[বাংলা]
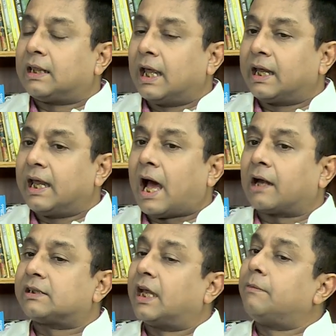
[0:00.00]
থেকে আর
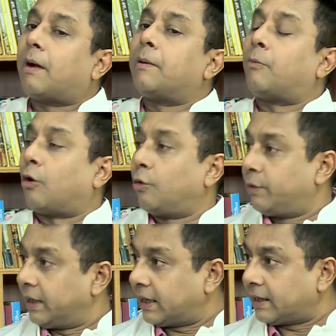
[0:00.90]
সেইভাবে বড়
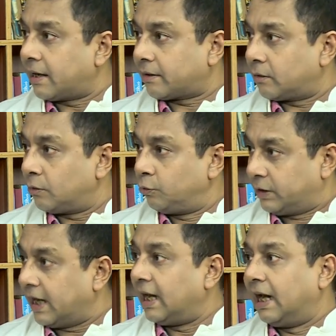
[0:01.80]
ক্রিকেটার
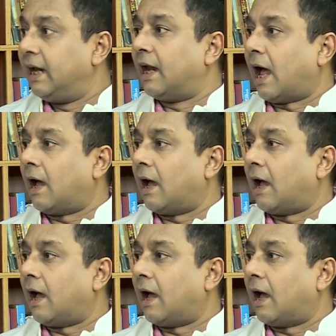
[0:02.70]
উঠে এলেন না